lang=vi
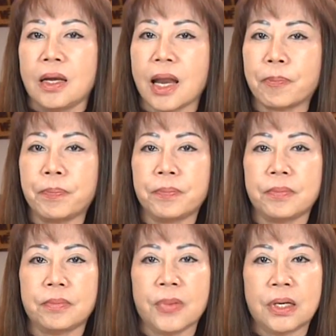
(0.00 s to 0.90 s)
lập
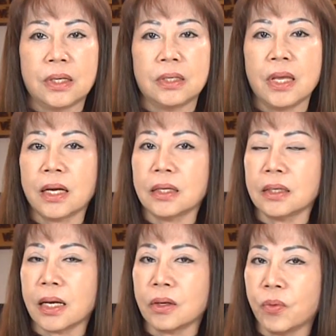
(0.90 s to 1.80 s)
bình
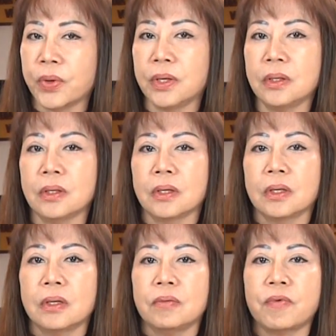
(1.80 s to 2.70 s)
dân ngân quỹ
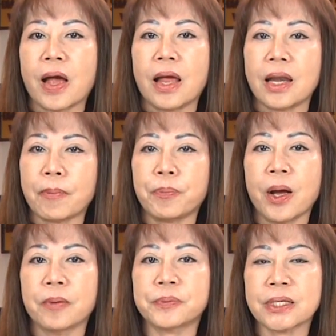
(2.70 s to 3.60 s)
và lập
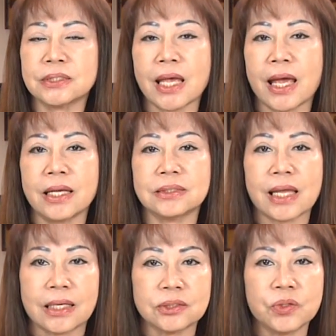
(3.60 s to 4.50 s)
hợp tác xã
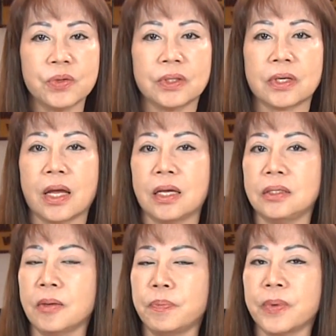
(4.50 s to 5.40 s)
sản xuất để
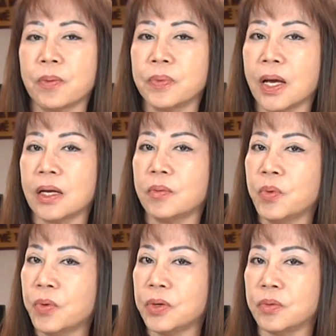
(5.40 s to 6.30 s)
giúp nông dân
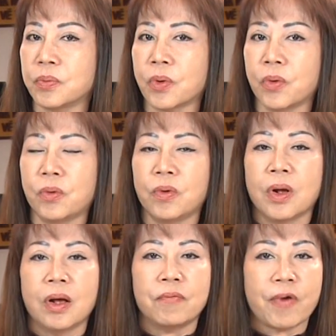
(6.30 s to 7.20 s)
mua dụng cụ
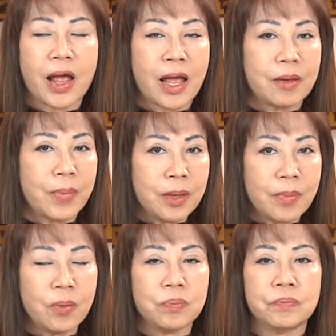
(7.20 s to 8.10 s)
và máy
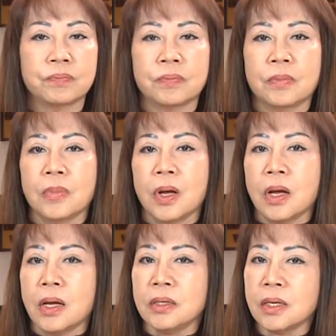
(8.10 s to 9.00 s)
móc
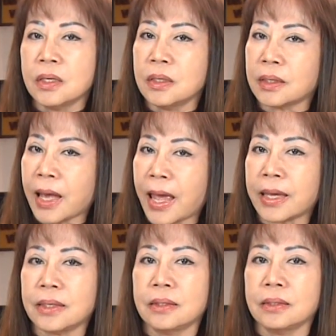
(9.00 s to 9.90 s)
như
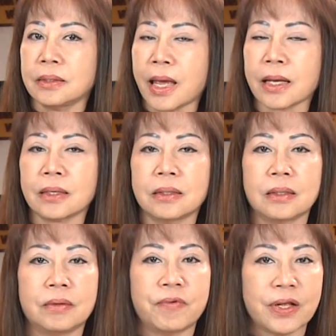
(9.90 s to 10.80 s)
cài, gặt,
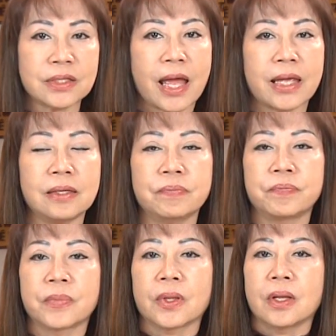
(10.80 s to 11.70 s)
vận tải.
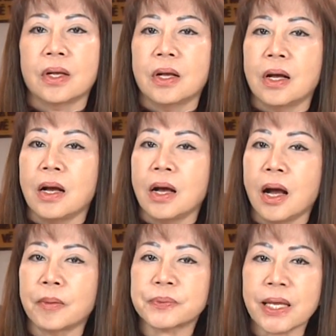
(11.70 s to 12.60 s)

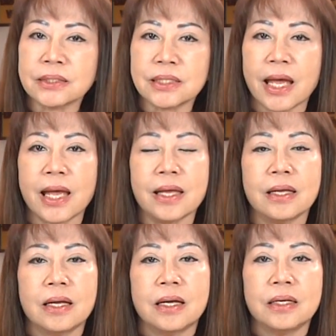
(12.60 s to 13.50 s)
Hợp tác xã
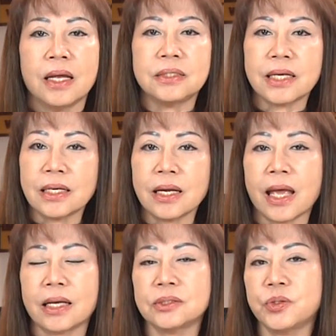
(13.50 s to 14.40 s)
để tránh
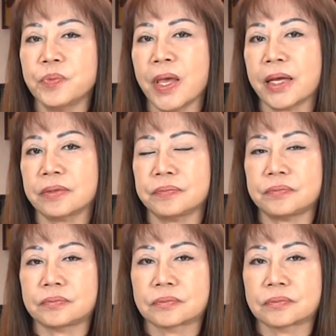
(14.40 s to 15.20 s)
nạn trung gian